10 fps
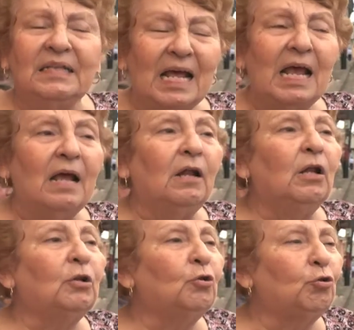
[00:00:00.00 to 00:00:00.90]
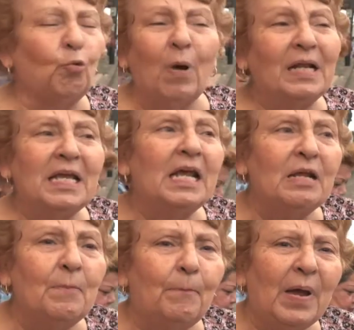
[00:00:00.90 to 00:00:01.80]
de cualquier
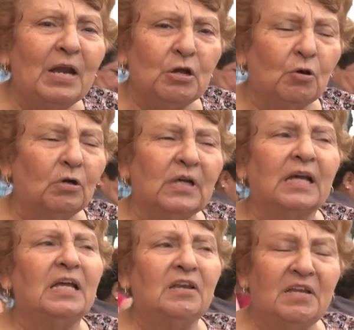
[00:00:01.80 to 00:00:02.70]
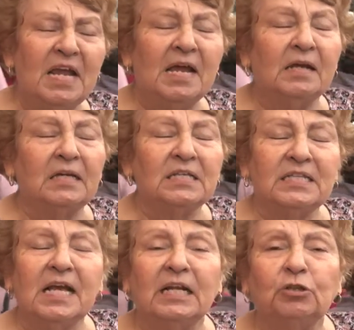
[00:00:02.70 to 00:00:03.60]
imperio que
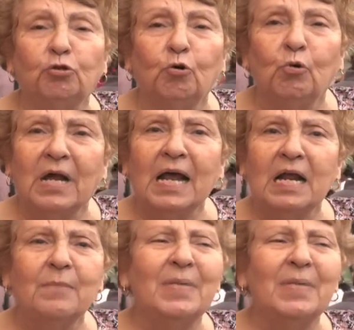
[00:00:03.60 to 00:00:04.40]
quisiera sojuzgar a